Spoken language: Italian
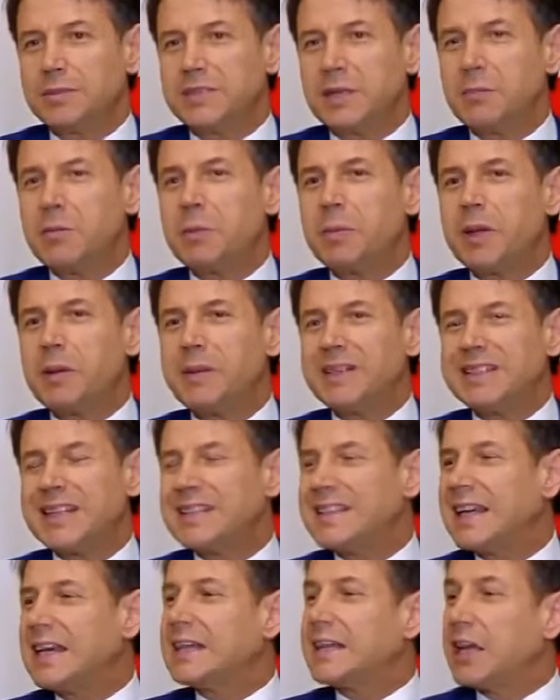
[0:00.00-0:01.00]
se mi
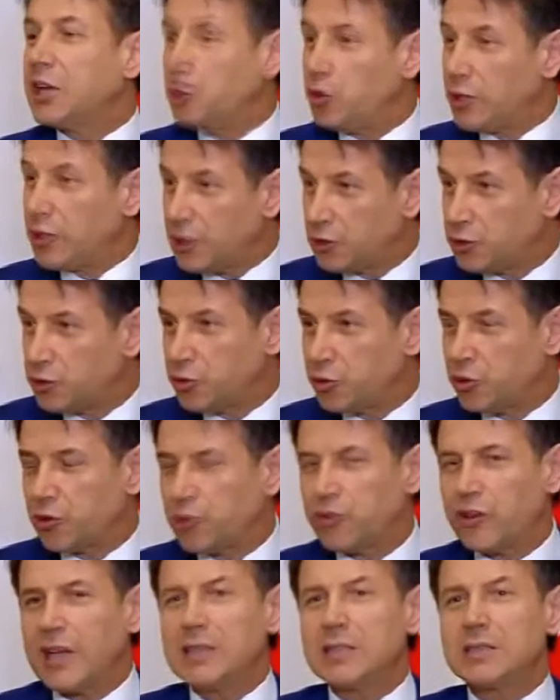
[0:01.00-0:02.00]
permettete anche
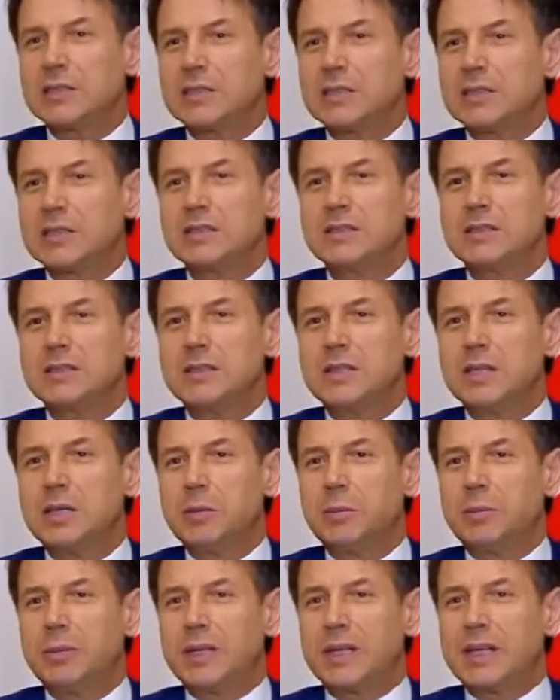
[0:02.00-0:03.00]
coraggiosa,
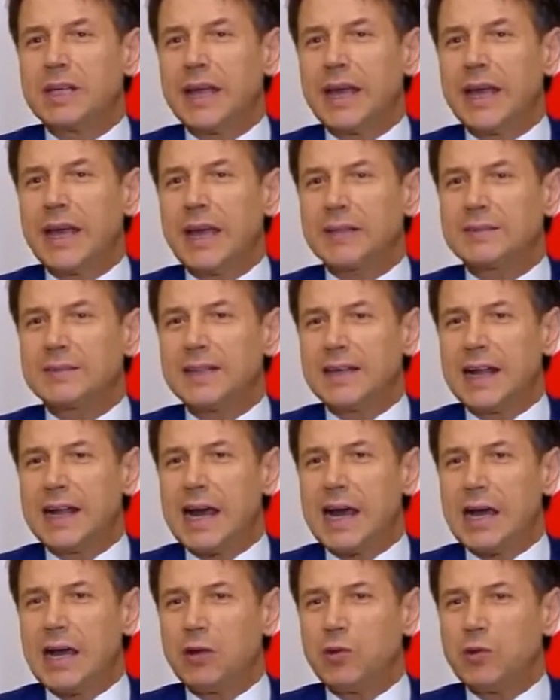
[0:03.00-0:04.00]
perché
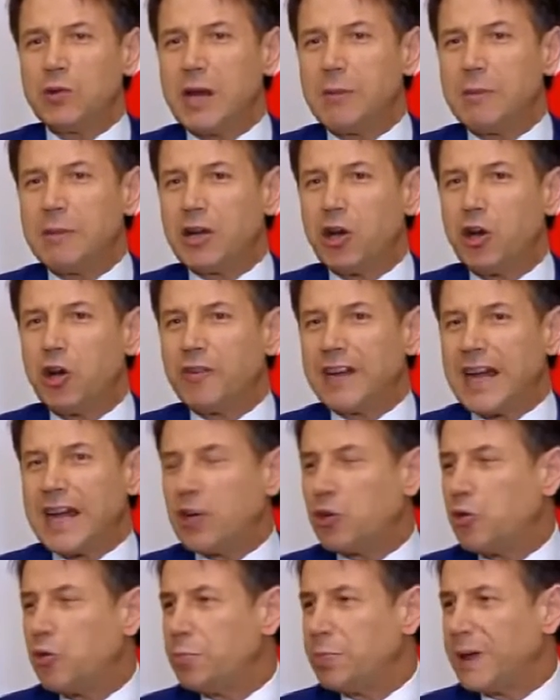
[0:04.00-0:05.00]
sarà una manovra
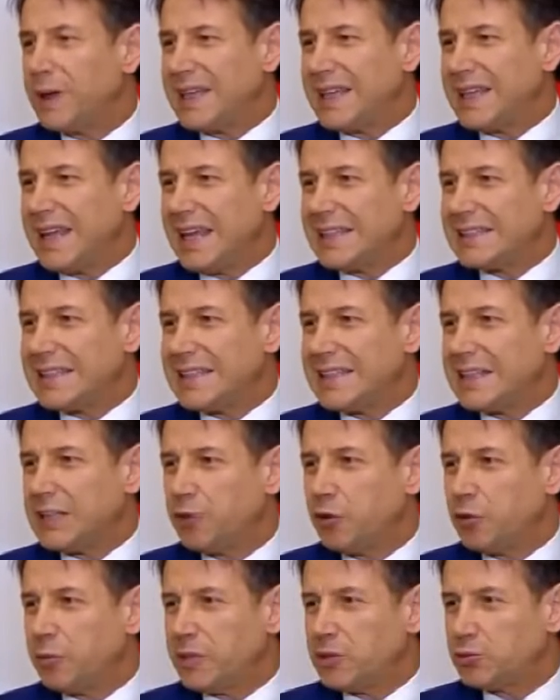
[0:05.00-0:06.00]
accompagnata da
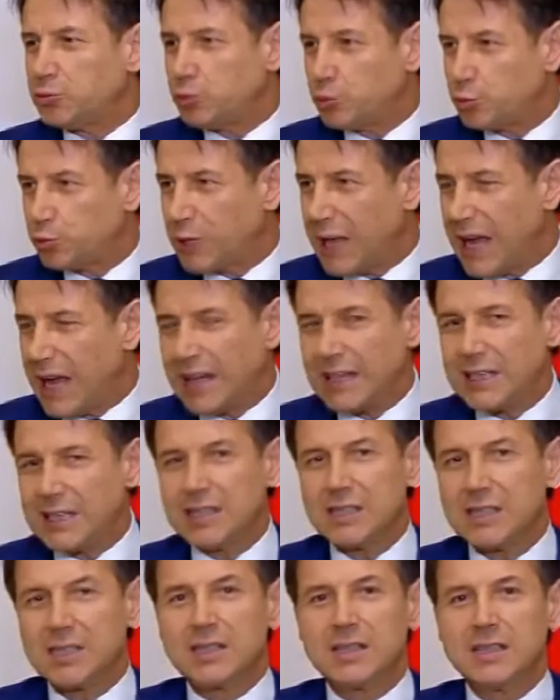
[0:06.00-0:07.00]
riforme
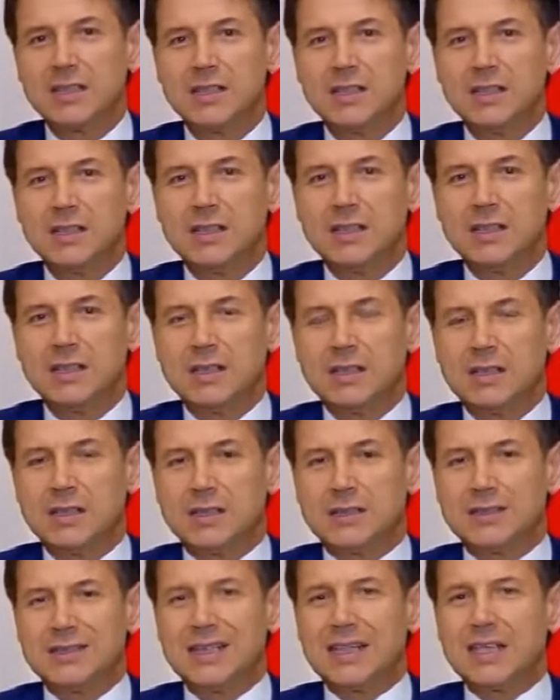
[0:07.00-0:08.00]
strutturali,
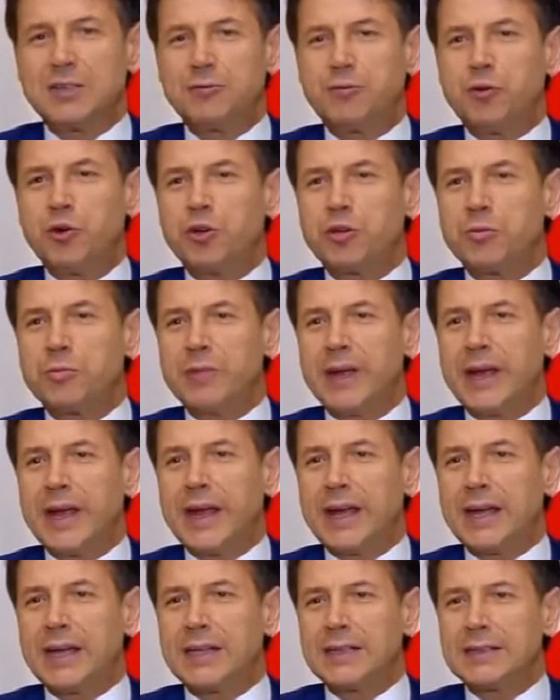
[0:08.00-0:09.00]
da
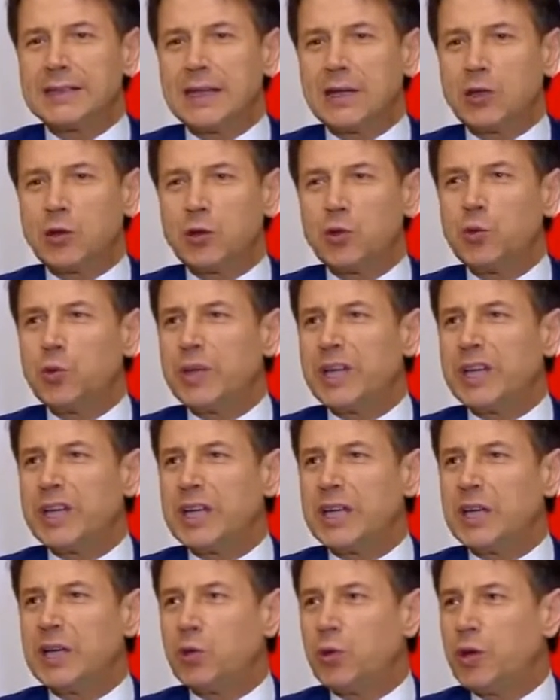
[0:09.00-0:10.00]
riforme eh, da
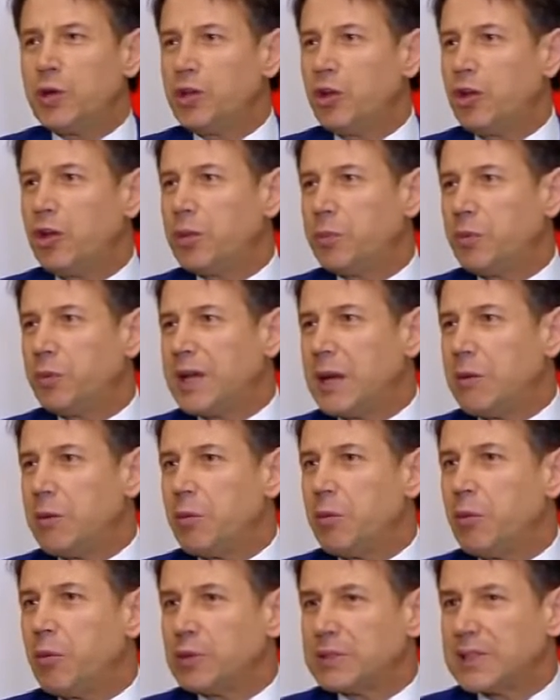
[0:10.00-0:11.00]
cui, in cui noi
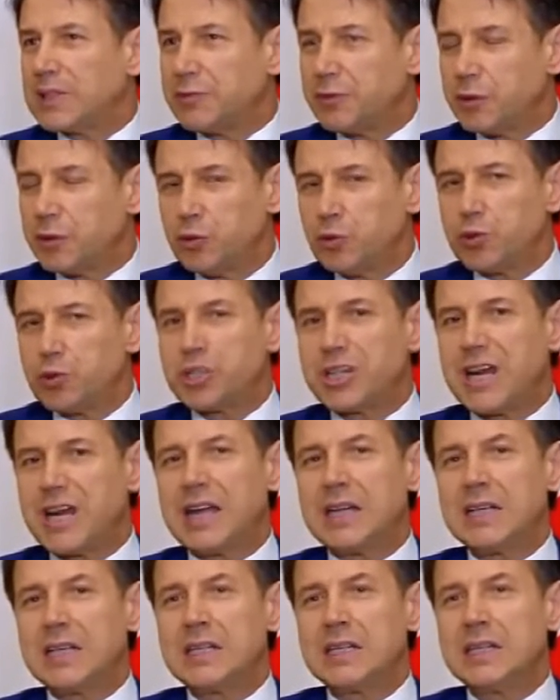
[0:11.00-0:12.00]
riponiamo molta
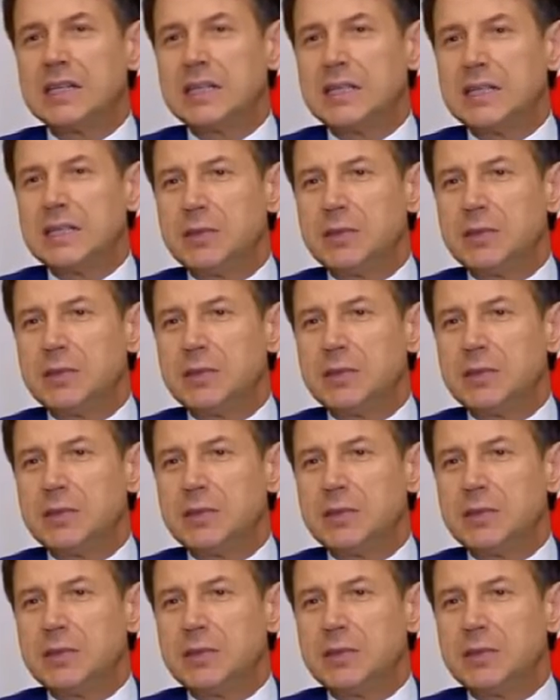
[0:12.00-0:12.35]
fiducia